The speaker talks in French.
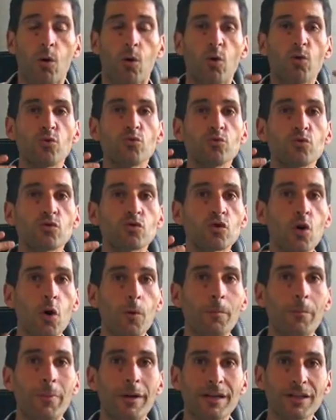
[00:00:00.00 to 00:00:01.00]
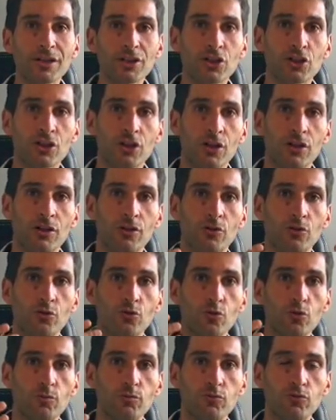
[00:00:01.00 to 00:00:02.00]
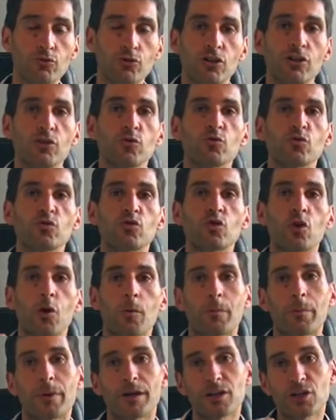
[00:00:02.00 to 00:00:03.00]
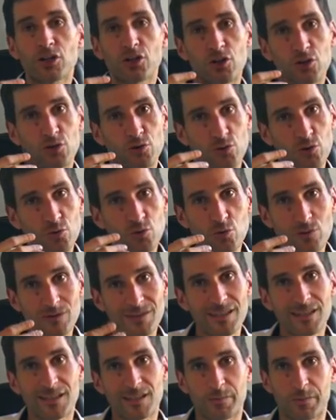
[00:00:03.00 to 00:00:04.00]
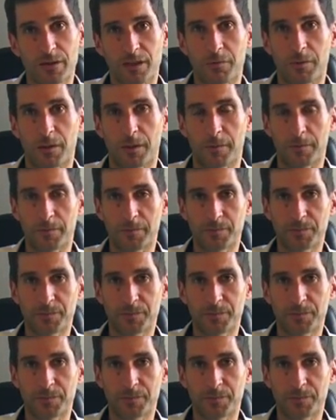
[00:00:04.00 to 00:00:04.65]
On nous empêche de bouger, on nous empêche de nous exprimer.